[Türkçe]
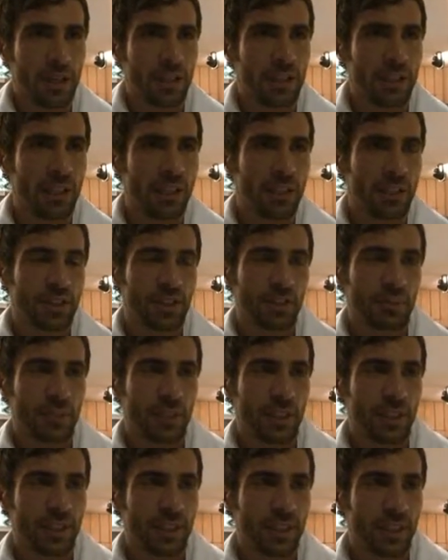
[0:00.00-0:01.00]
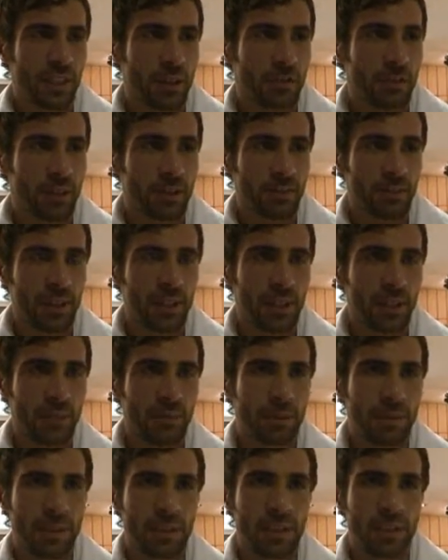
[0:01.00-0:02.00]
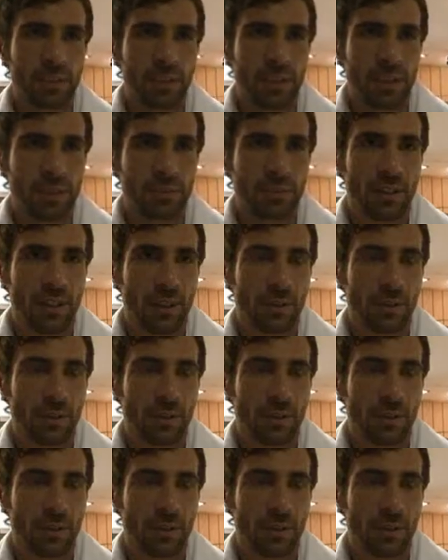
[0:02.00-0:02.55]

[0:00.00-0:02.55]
Yeni çıkmalarına rağmen bayağı bir iyi transfer